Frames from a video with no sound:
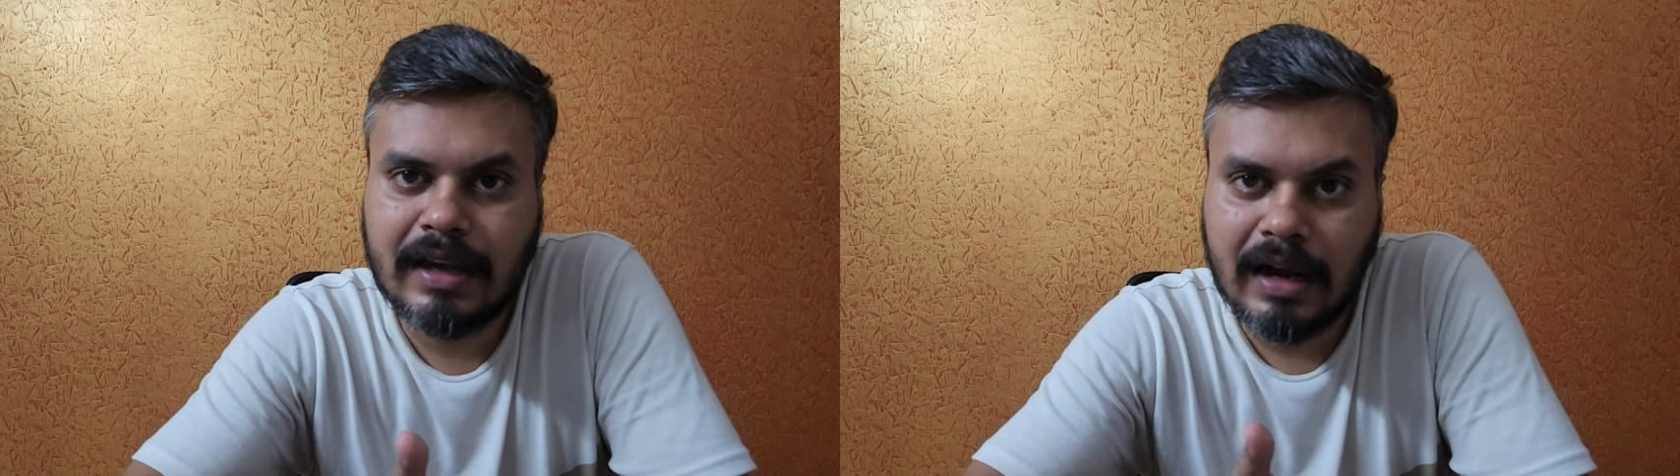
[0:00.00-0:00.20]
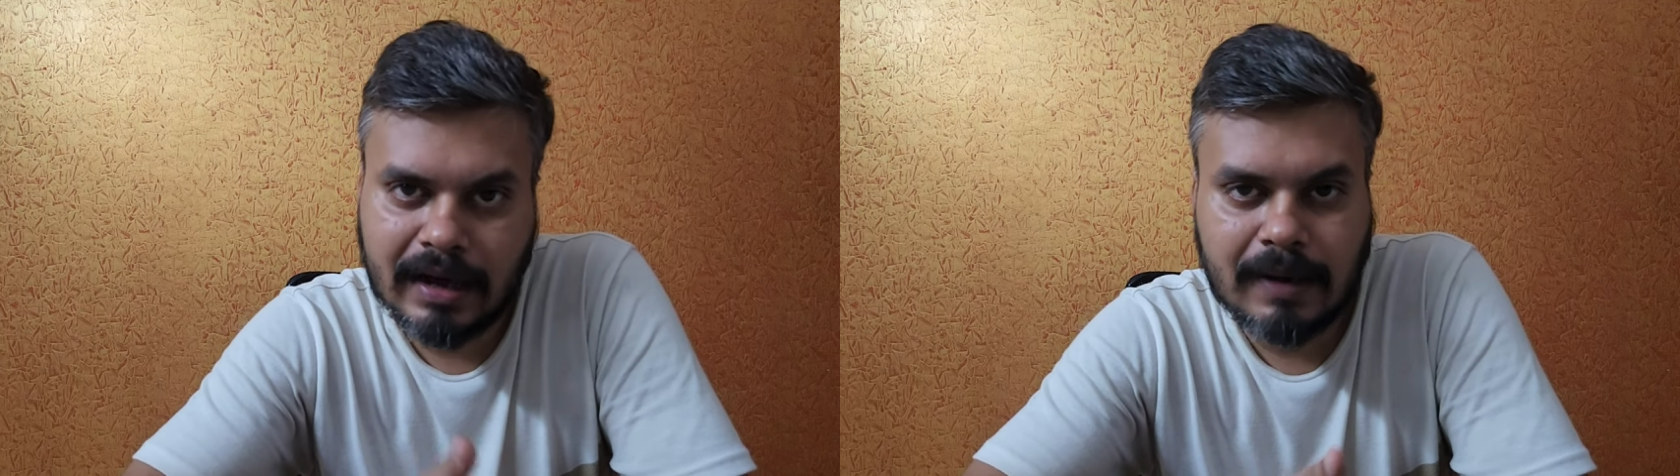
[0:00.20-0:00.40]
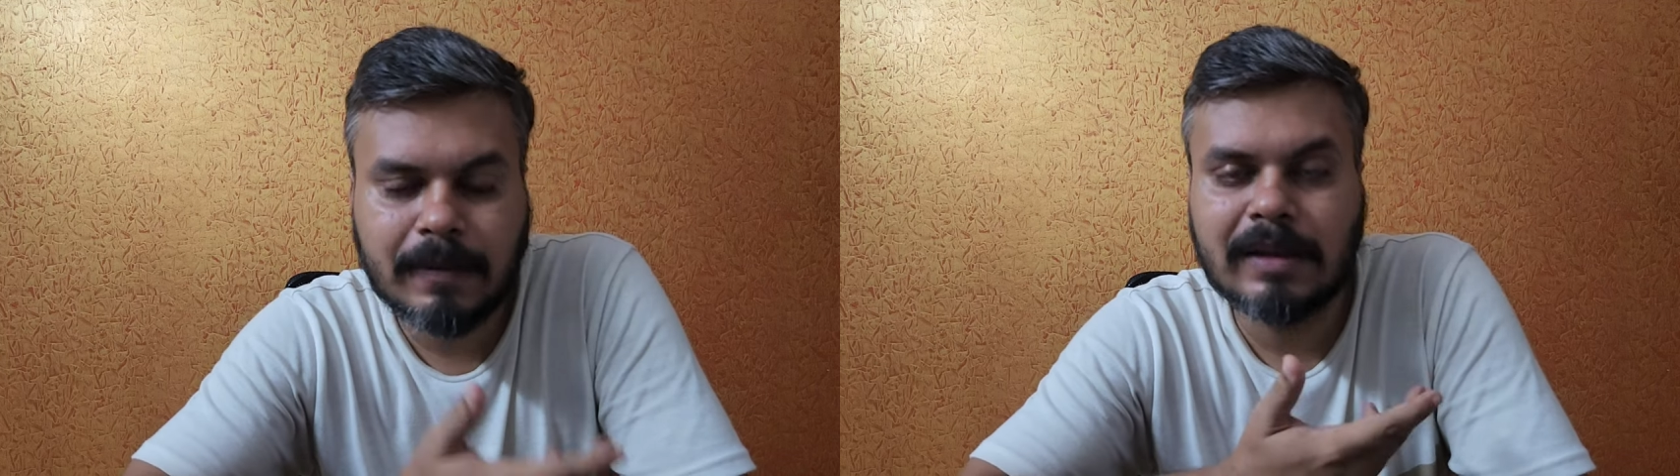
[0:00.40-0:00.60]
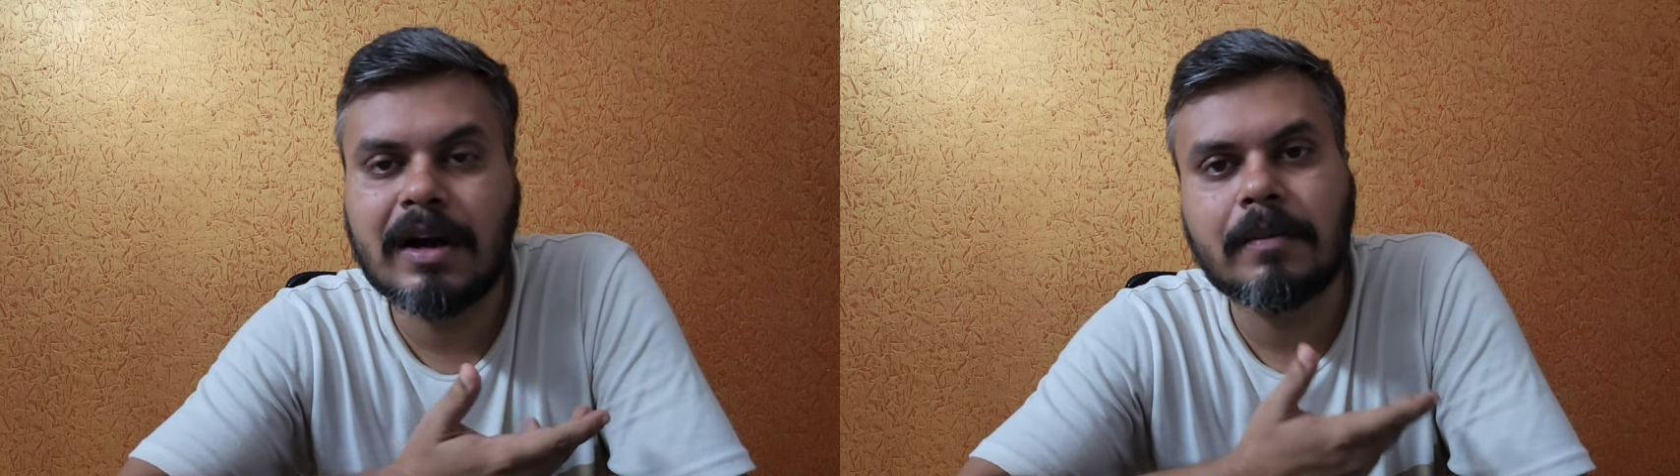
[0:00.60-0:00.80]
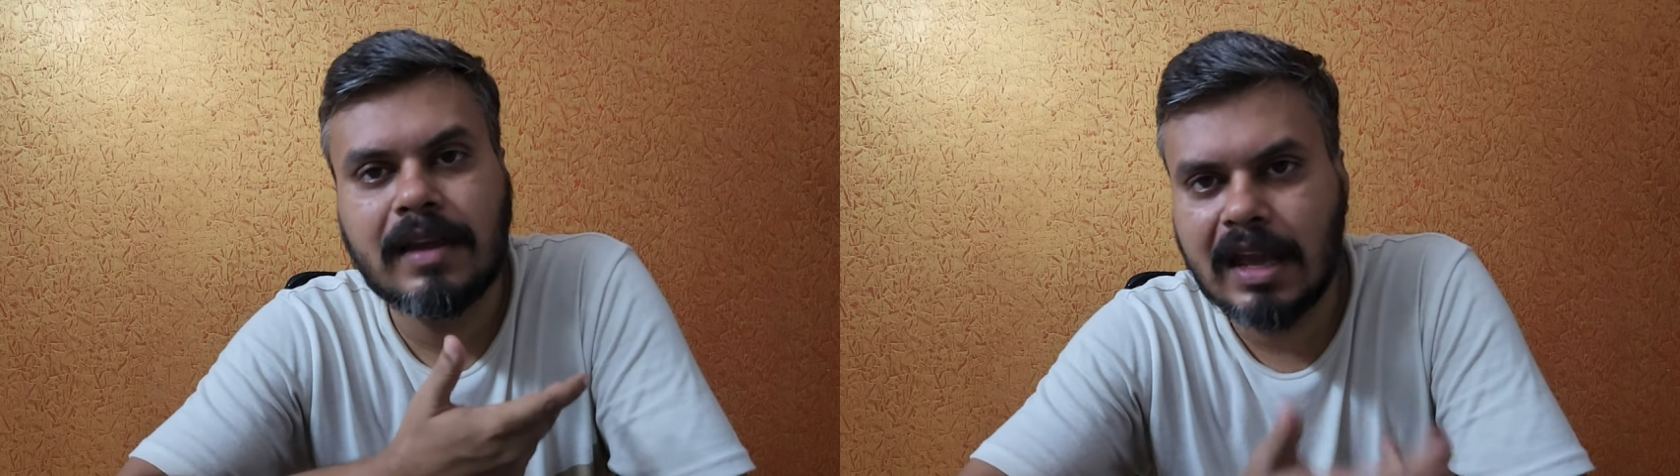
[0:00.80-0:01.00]
अगर आपके दिमाग
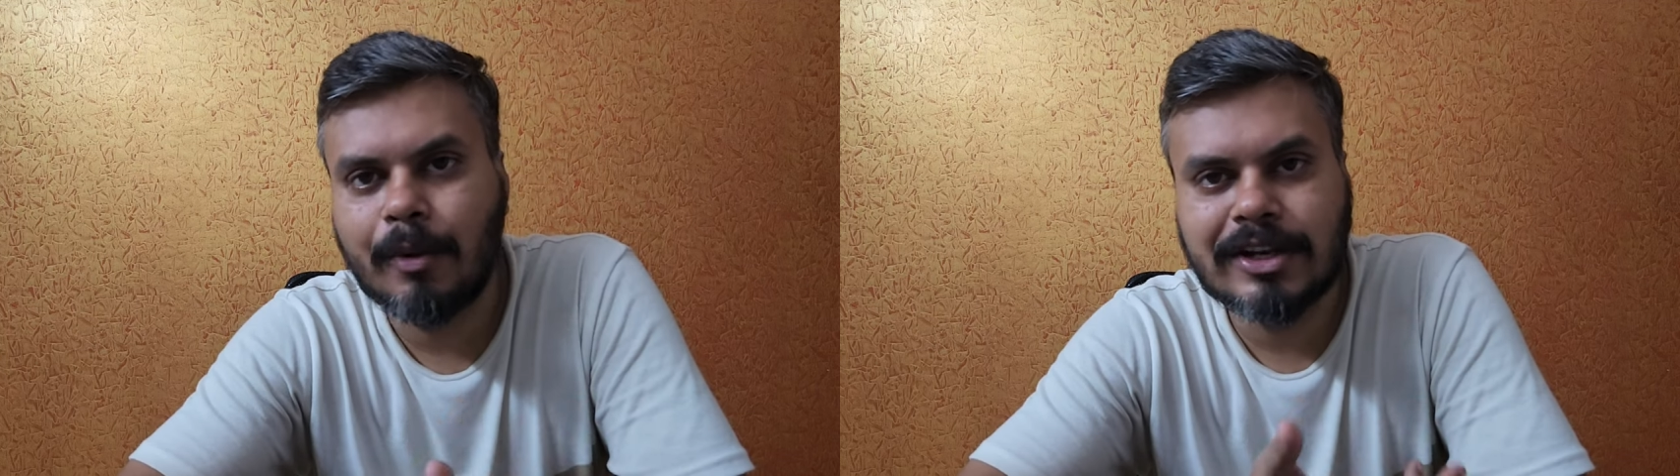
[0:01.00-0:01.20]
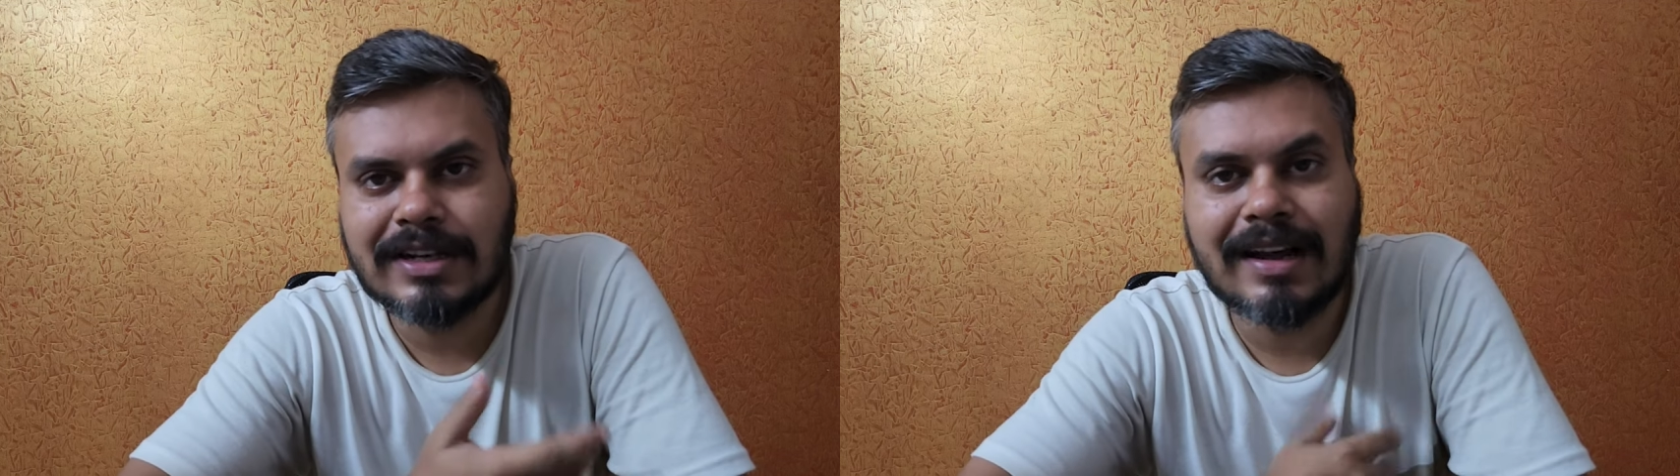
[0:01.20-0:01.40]
में ये क्वेश्चन